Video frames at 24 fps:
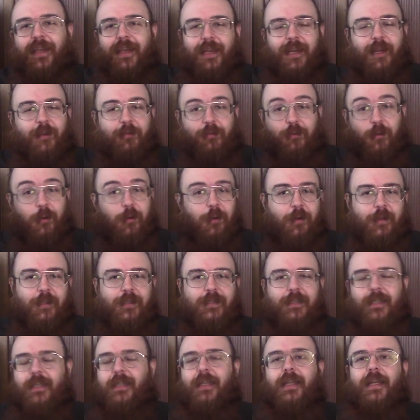la
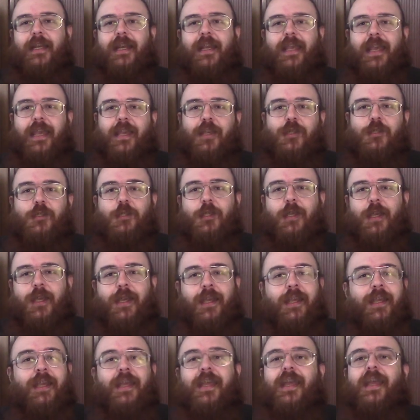forza della legge